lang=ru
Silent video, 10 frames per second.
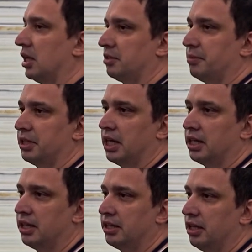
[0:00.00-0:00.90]
от
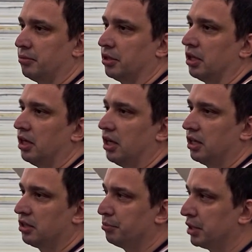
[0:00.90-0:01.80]
спектакля «Демон».
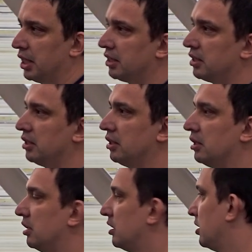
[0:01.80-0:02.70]
Это монолитный
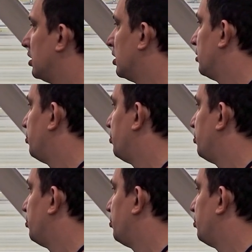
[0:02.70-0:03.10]
э,